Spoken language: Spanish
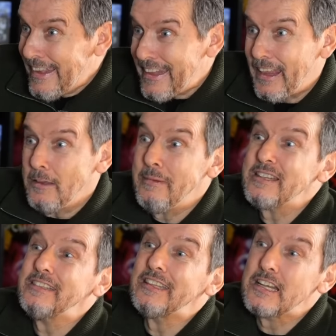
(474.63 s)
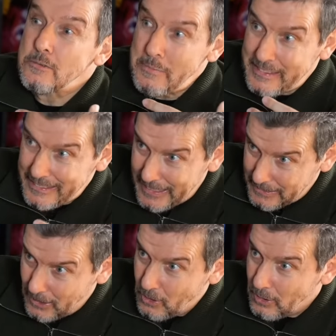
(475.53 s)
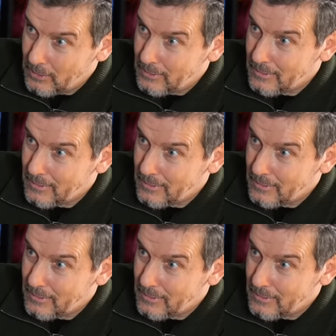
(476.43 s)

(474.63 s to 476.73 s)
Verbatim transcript: que además de transmitírtelo,